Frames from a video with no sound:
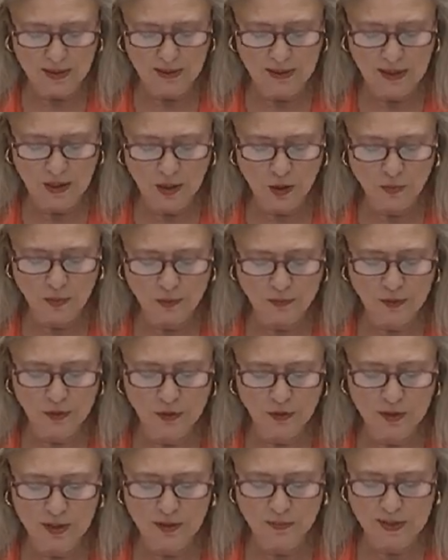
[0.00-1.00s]
de enormes
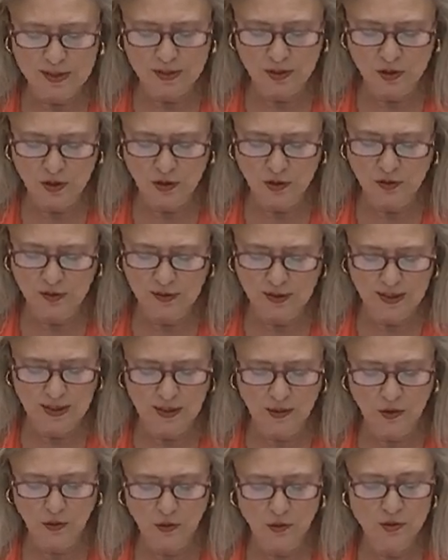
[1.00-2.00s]
fondos de inversión
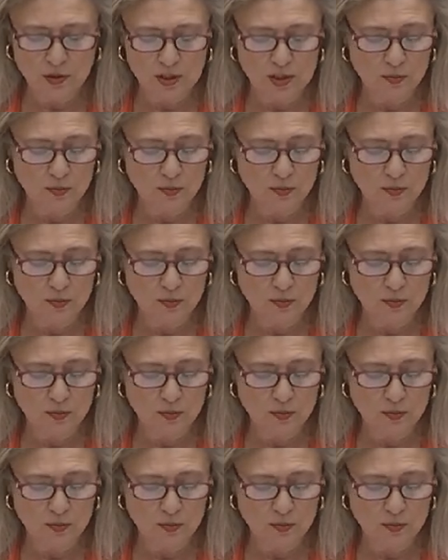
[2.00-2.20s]
y luego el